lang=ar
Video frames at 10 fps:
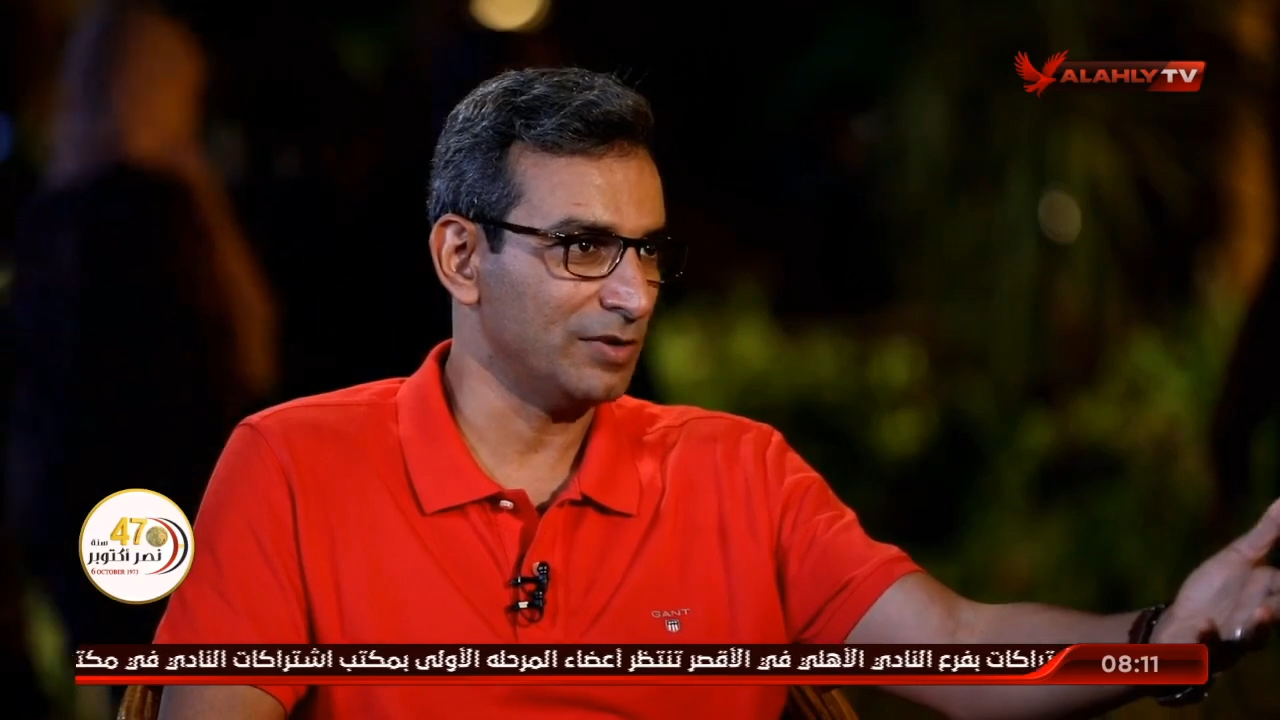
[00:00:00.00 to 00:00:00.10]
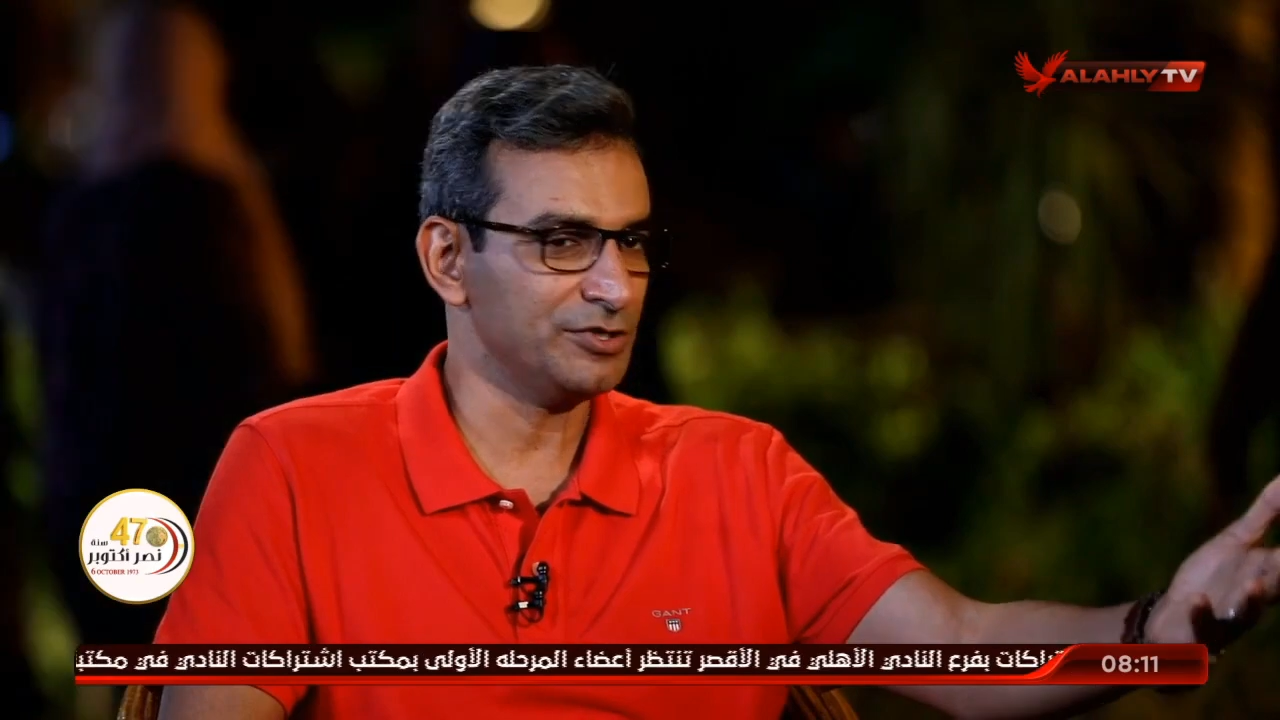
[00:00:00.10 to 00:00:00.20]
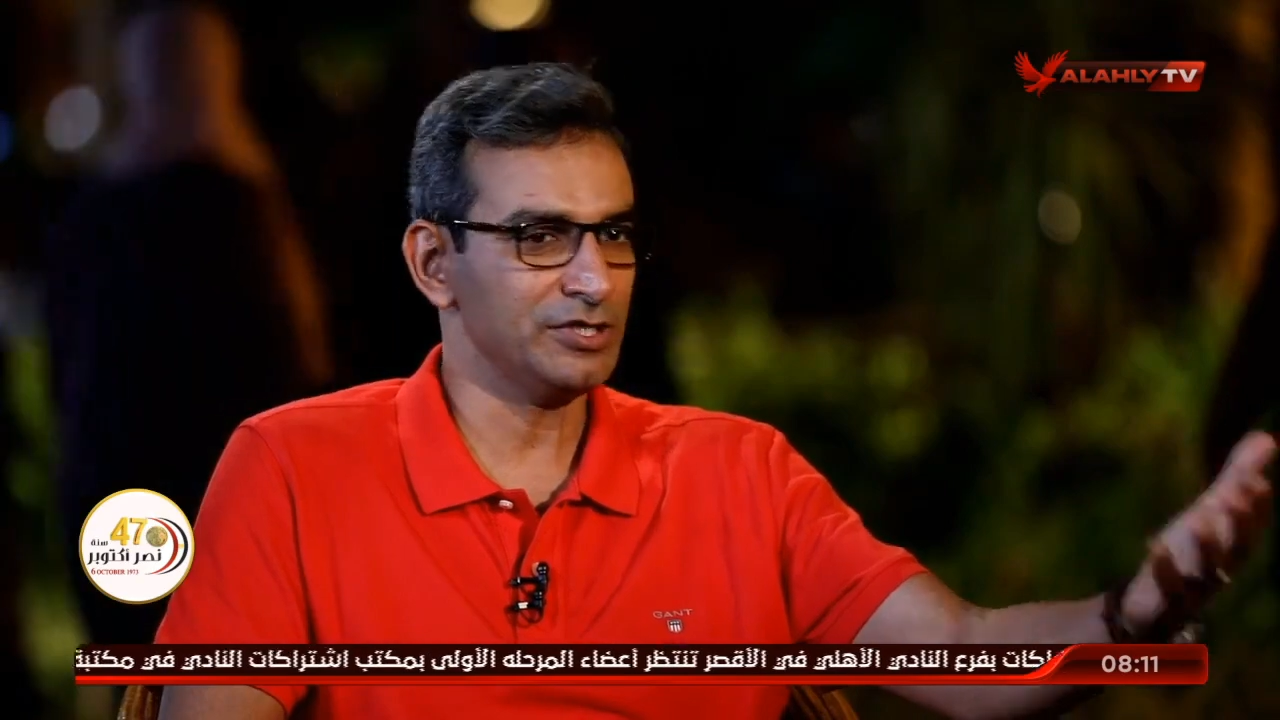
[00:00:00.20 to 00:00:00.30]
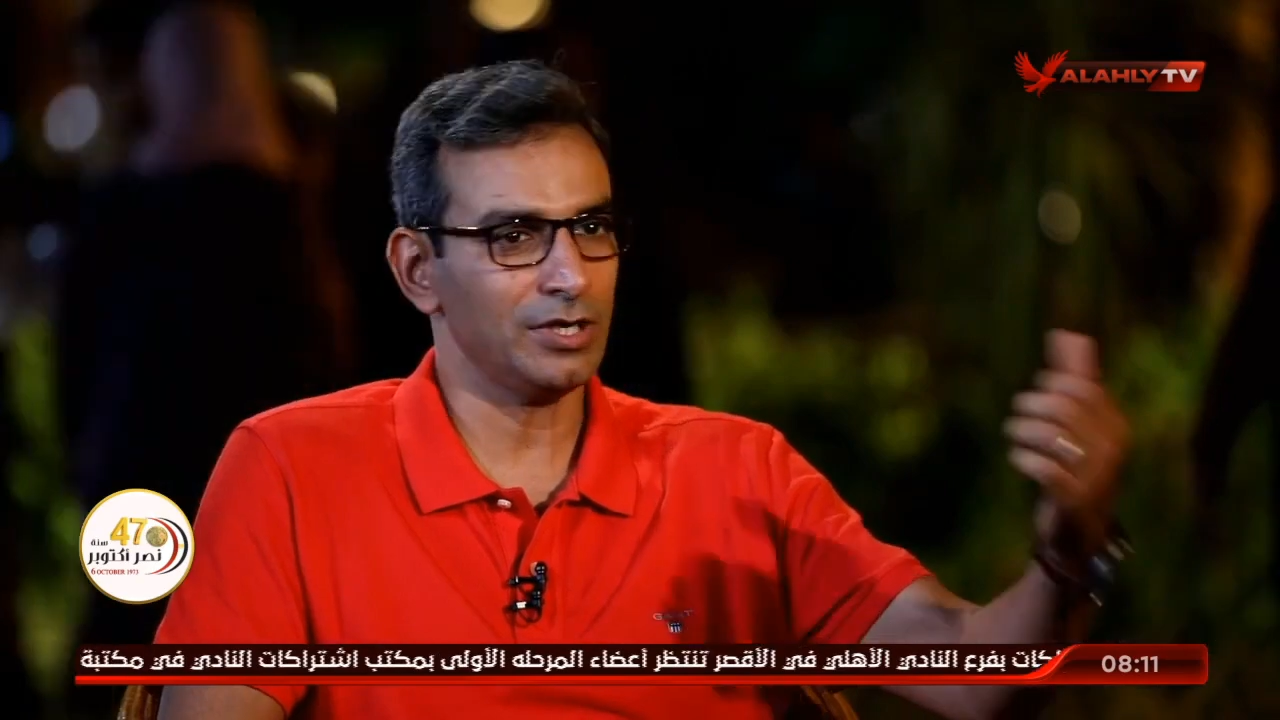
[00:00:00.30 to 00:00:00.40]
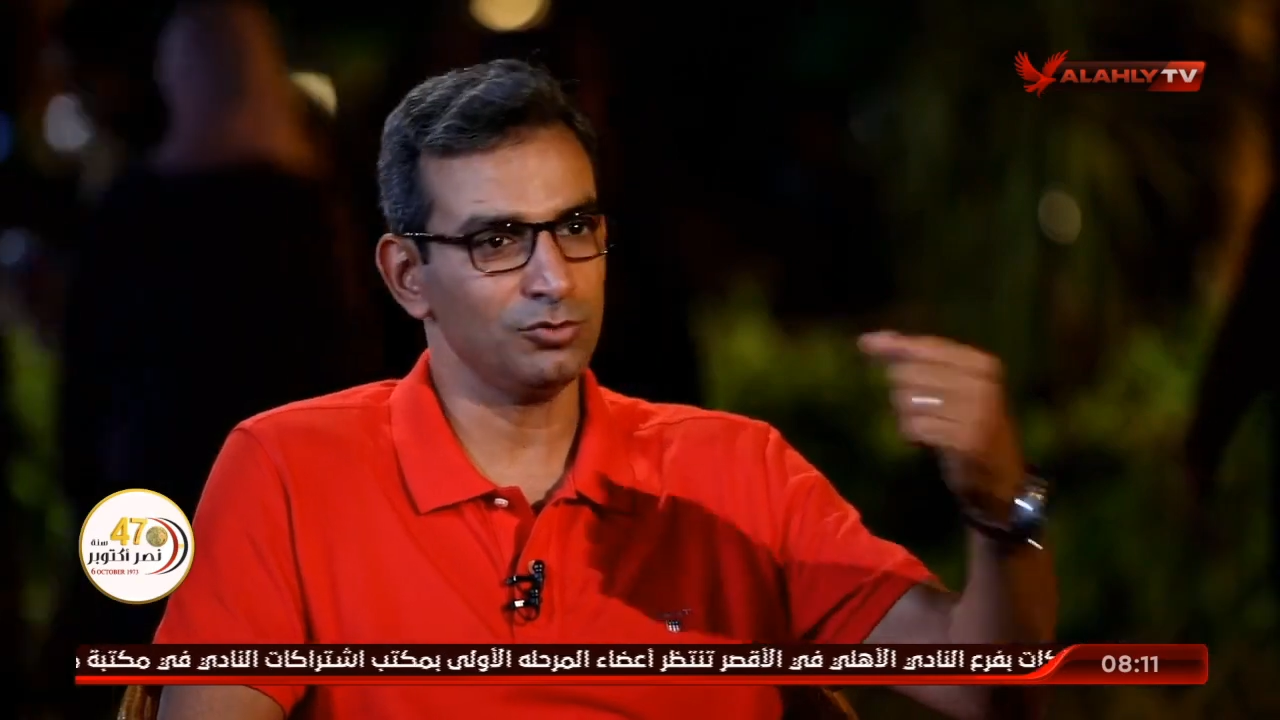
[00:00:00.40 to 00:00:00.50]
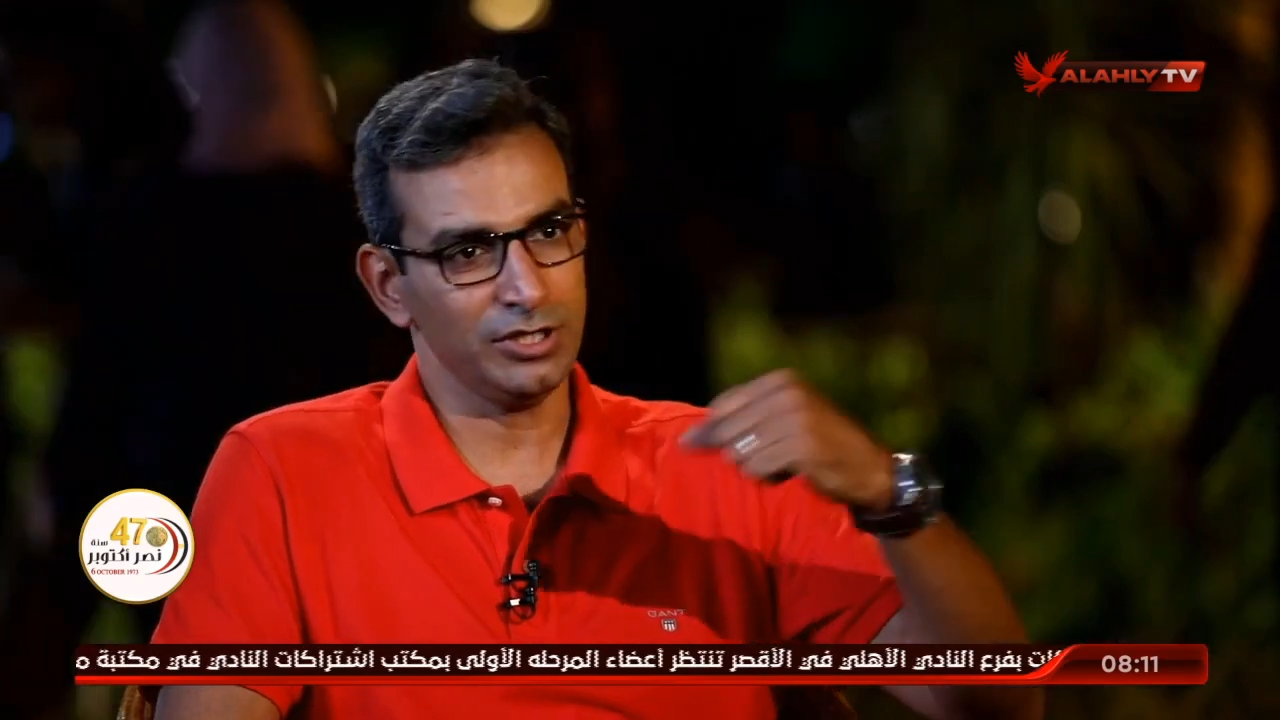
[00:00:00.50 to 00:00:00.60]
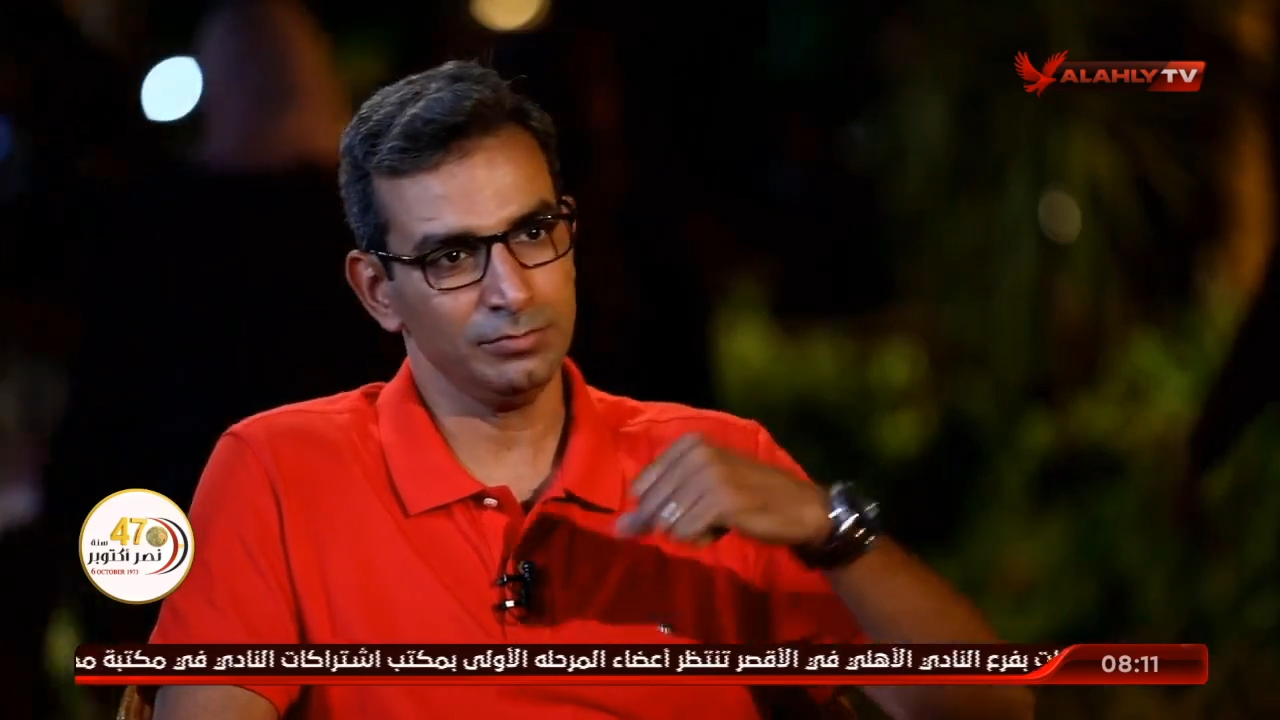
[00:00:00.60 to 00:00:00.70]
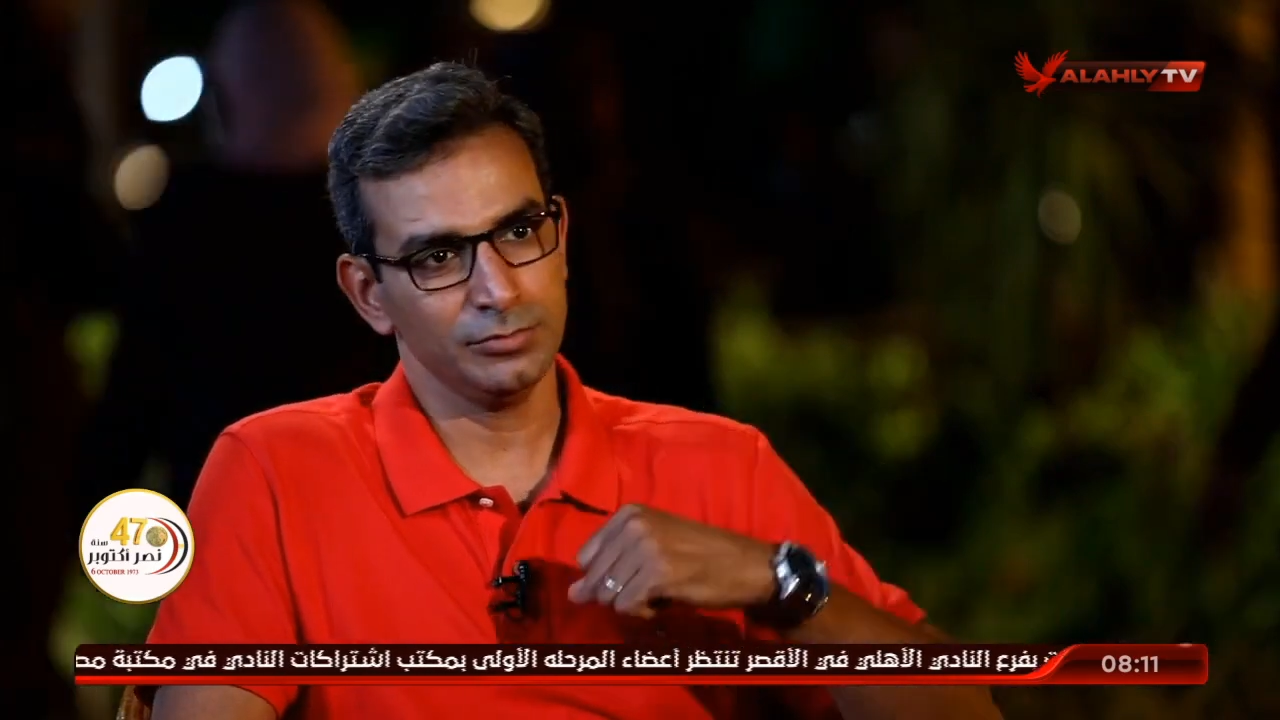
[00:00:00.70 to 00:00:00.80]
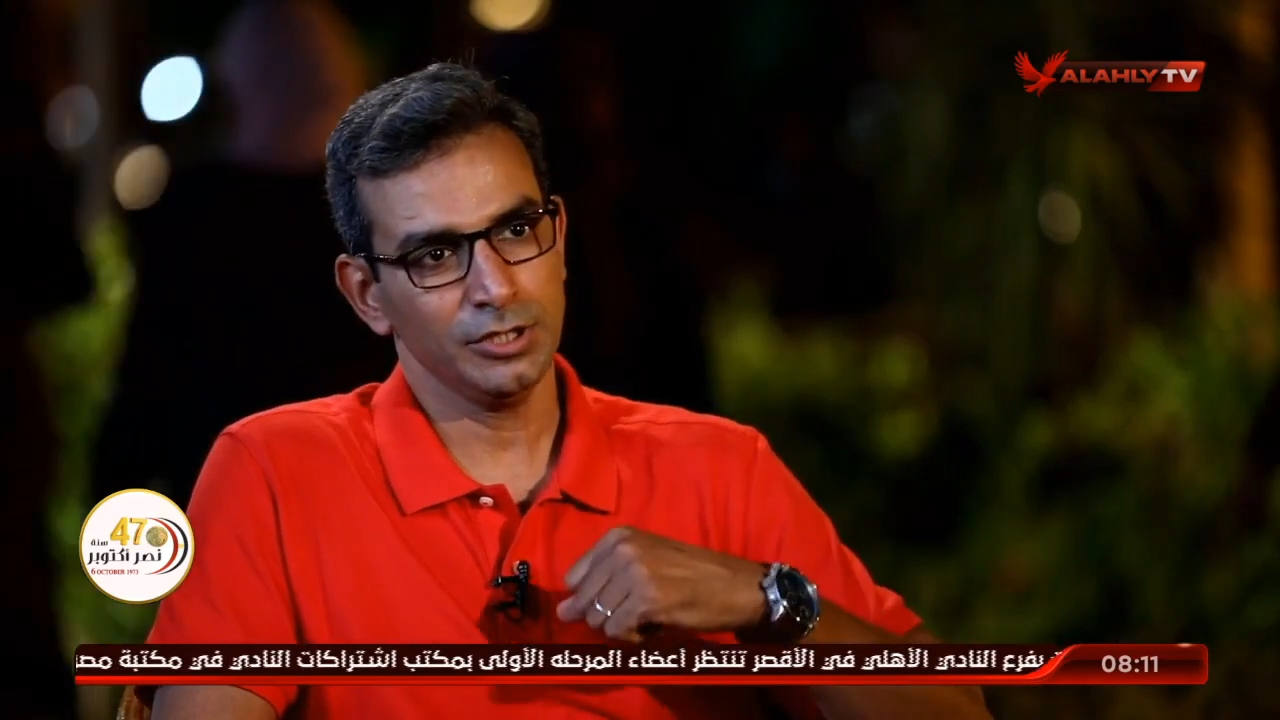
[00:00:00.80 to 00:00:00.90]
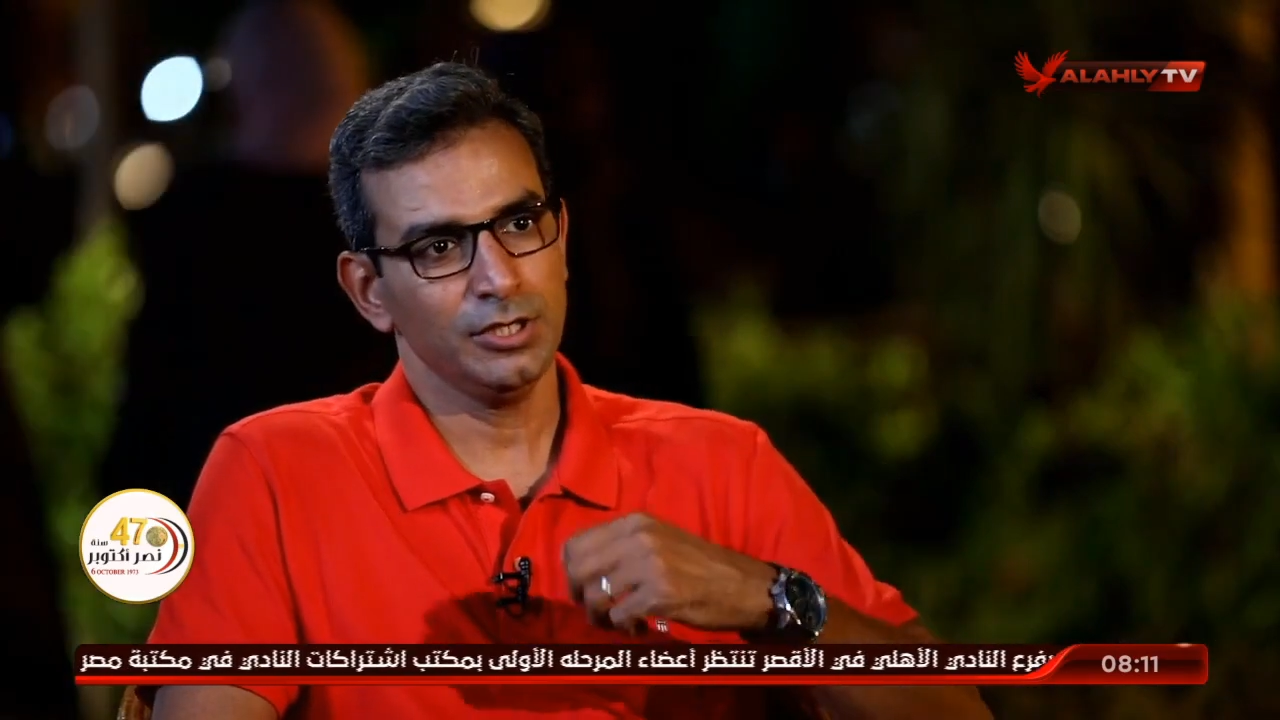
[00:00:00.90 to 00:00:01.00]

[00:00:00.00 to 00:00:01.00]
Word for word: في امريكا ولعب